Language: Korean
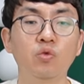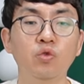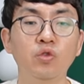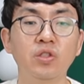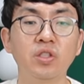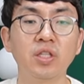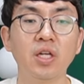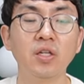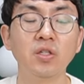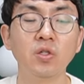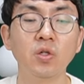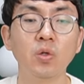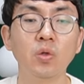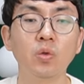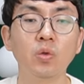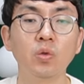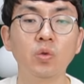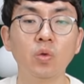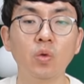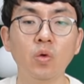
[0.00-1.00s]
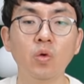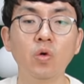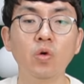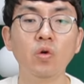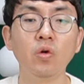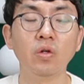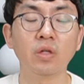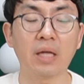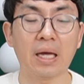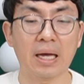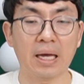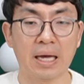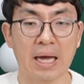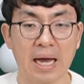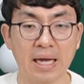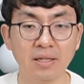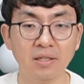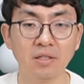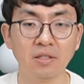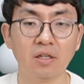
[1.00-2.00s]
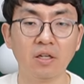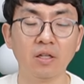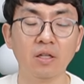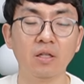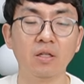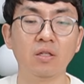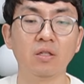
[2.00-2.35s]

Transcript: 구체적으로 하는 것,